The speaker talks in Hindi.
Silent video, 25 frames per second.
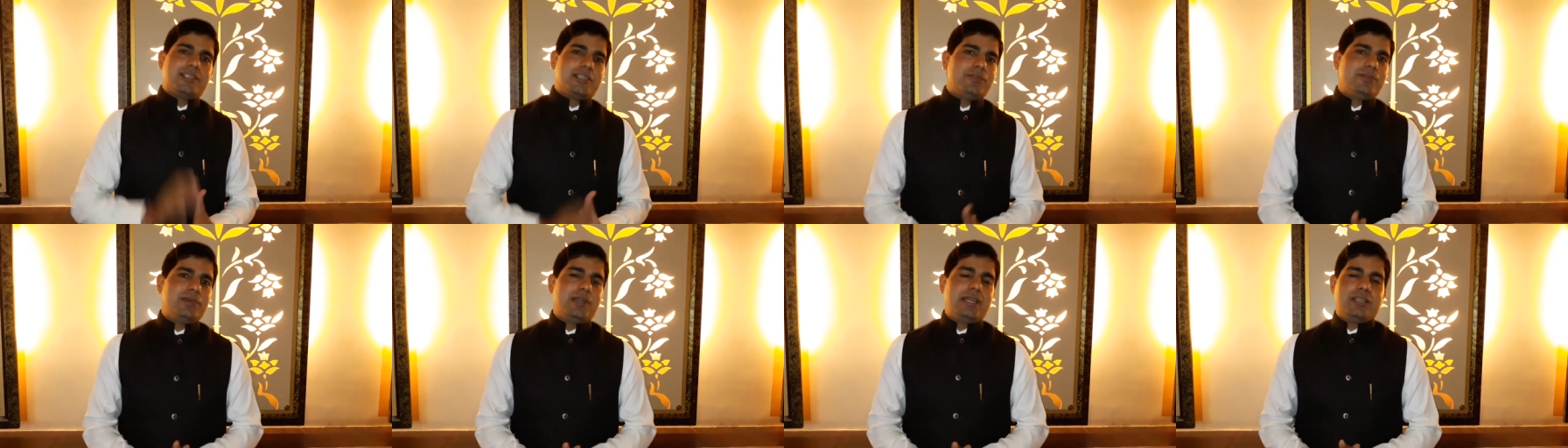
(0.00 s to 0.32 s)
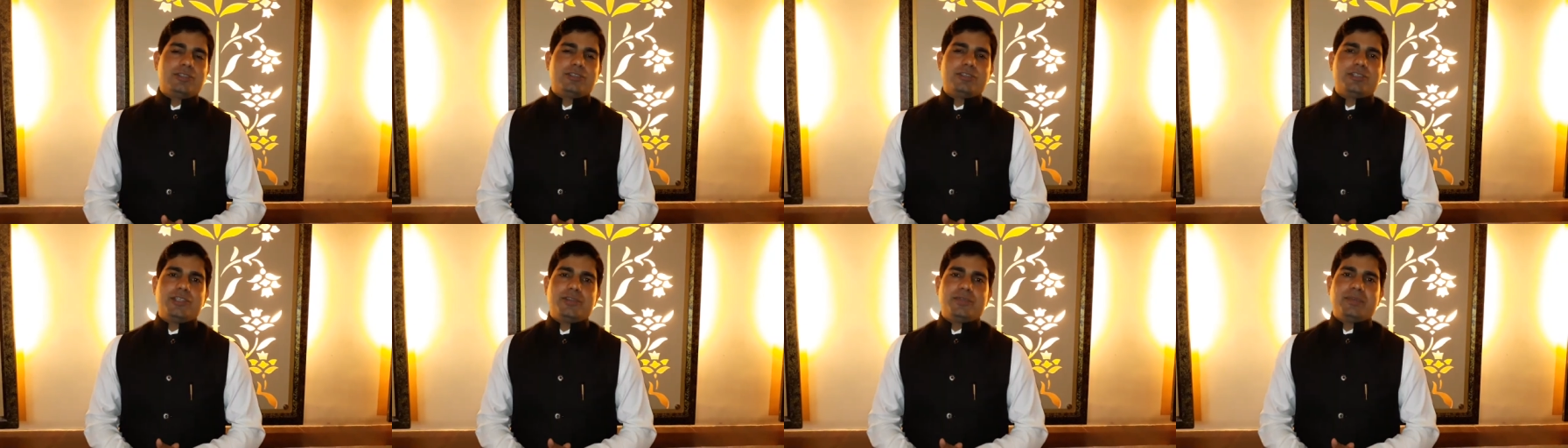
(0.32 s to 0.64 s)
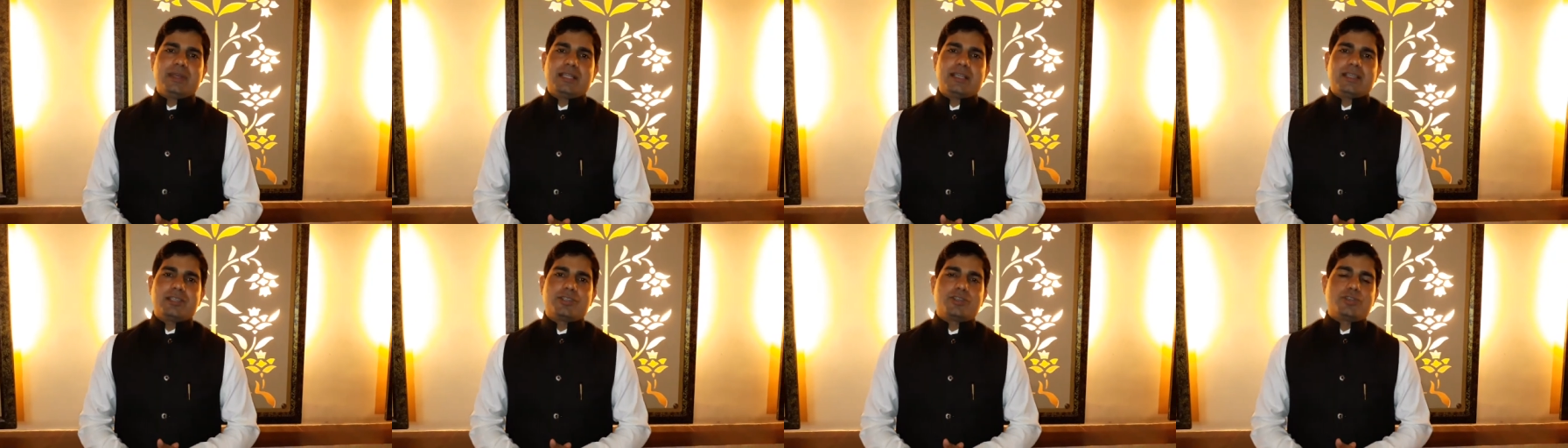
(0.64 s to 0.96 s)
जीवन एक
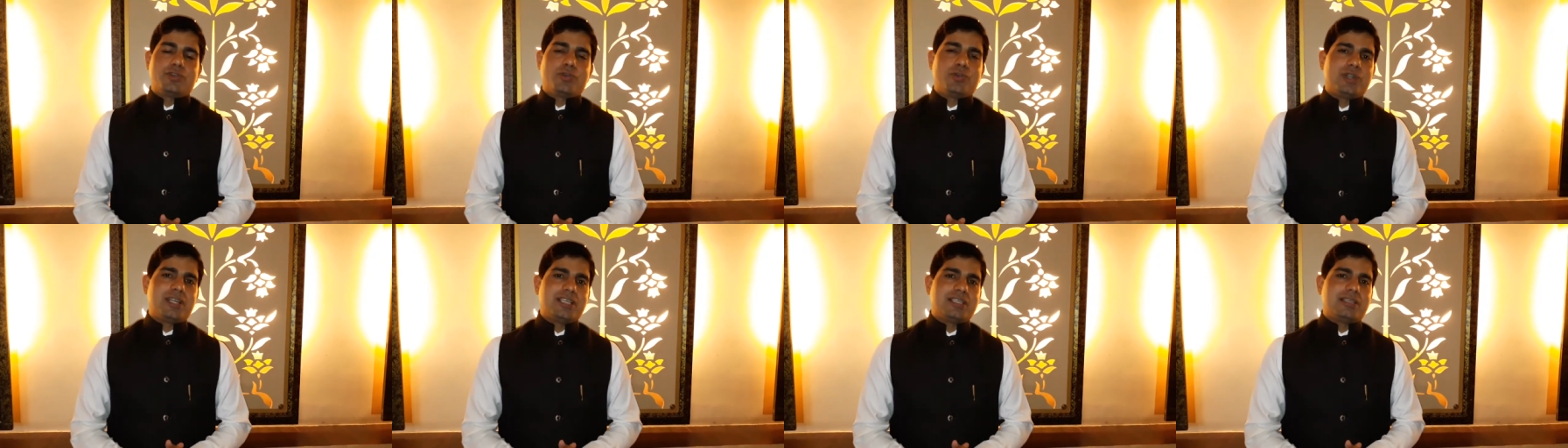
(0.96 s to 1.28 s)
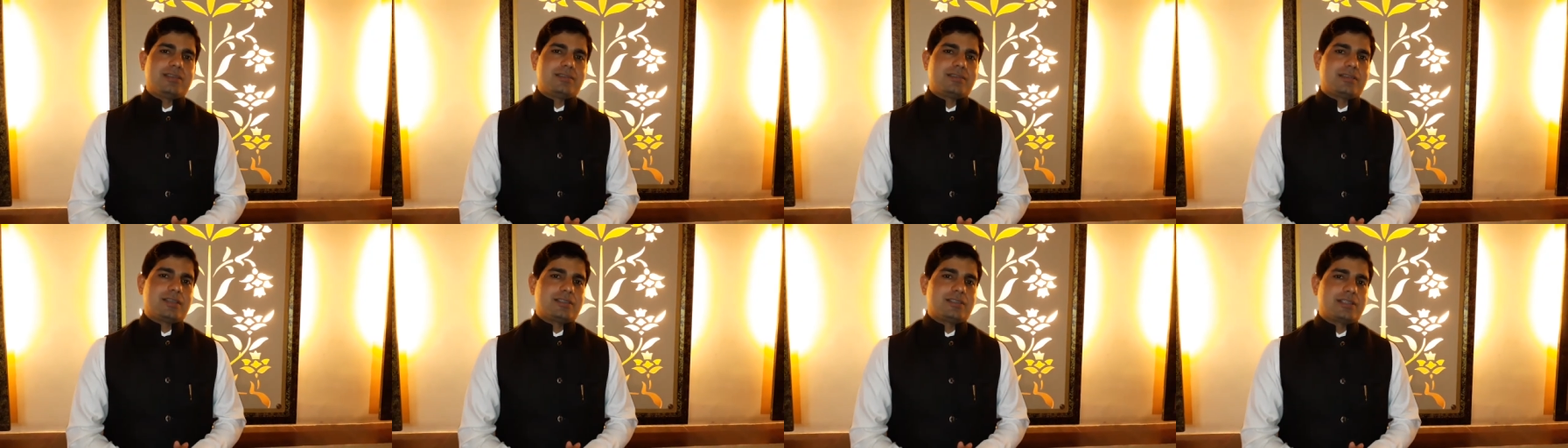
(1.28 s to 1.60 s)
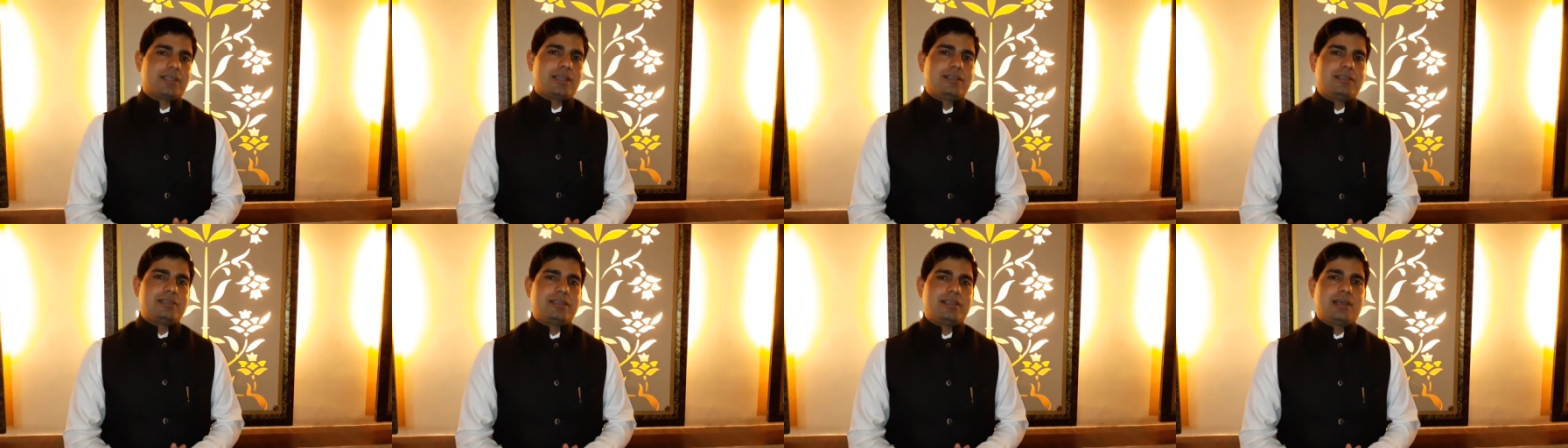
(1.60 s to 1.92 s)
जीवन की छोटी सी
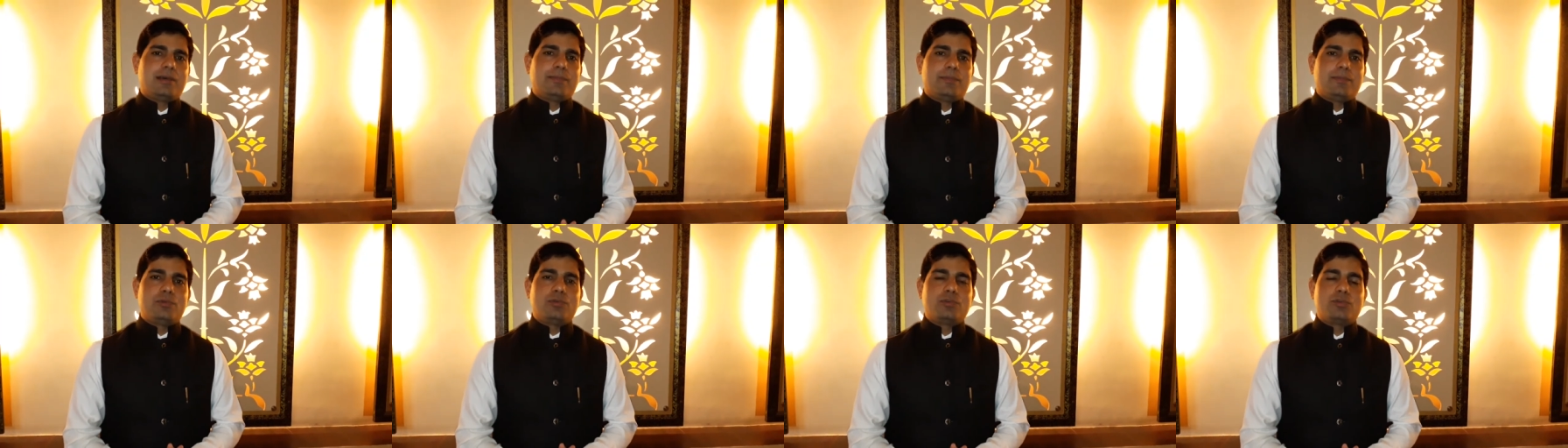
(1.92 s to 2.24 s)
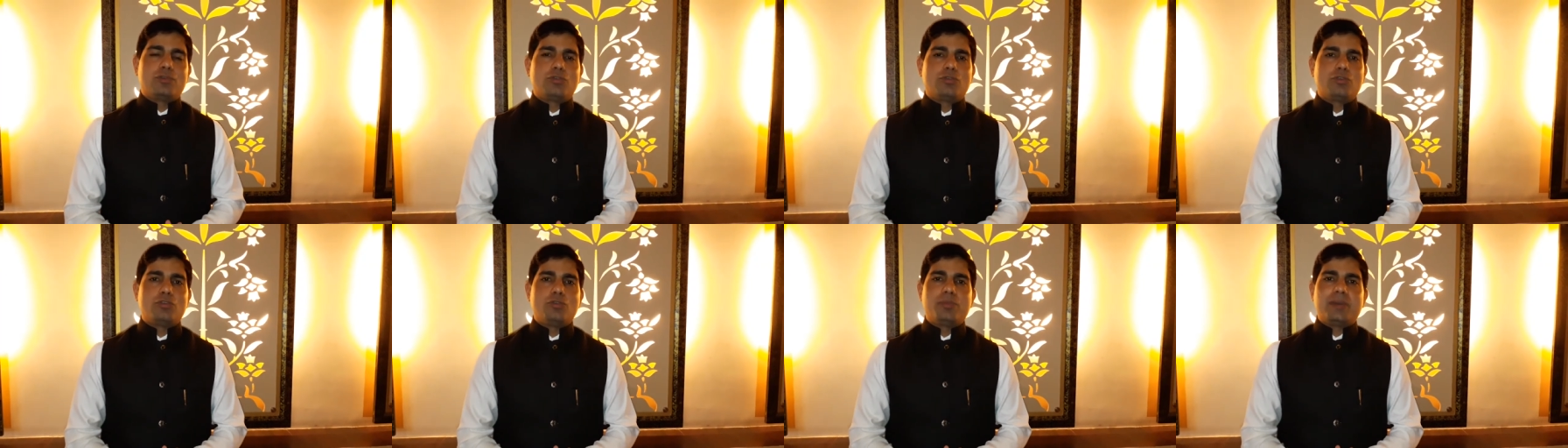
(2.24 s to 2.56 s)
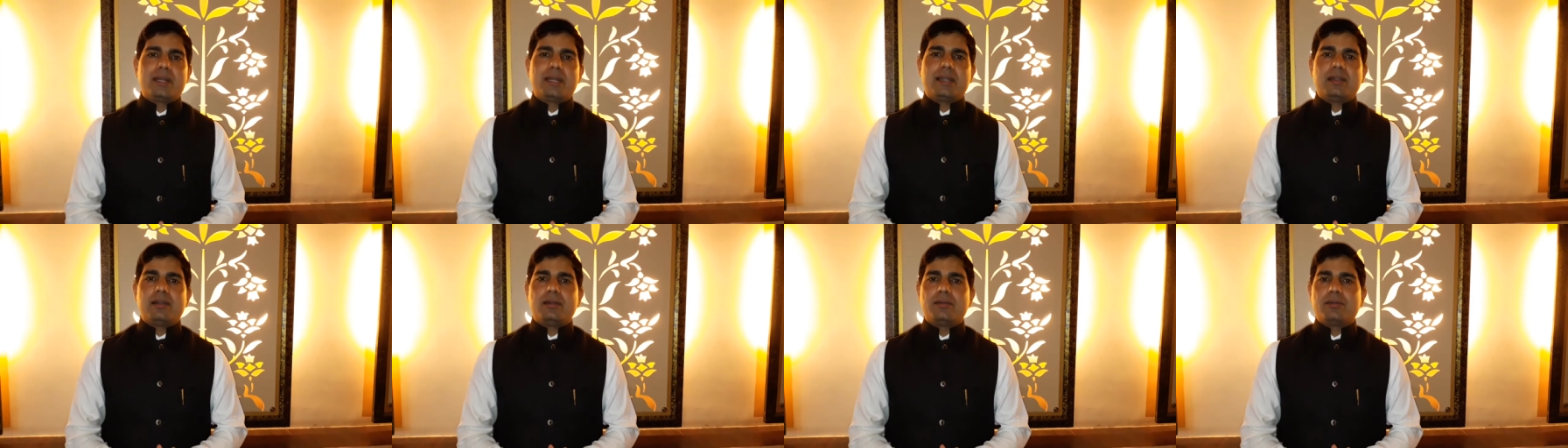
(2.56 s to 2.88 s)
सच्चाई से आप लोगों को
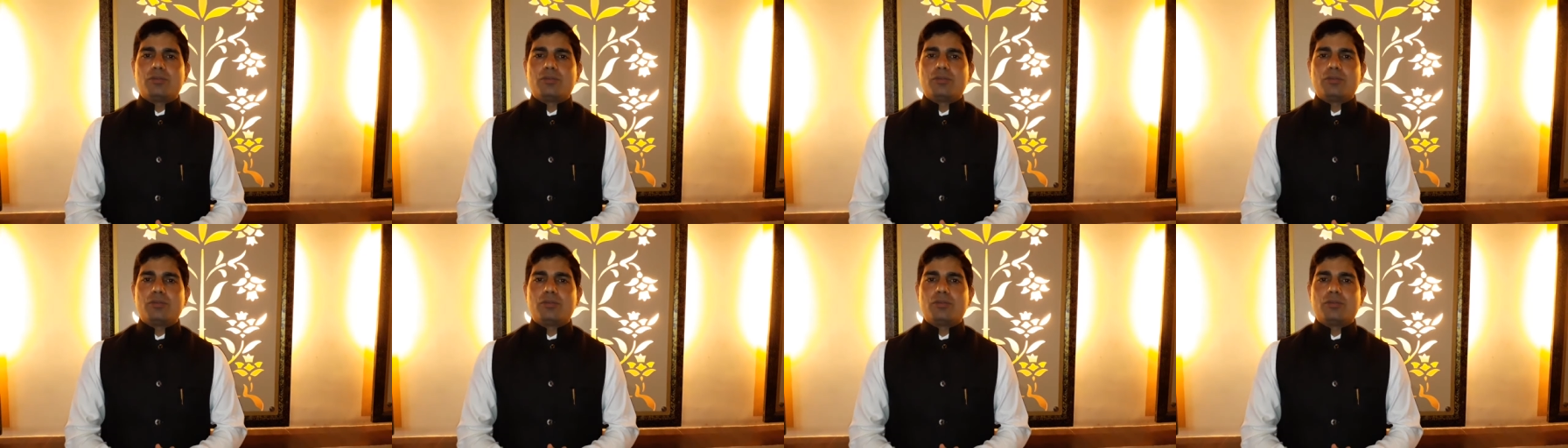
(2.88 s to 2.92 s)
रूबर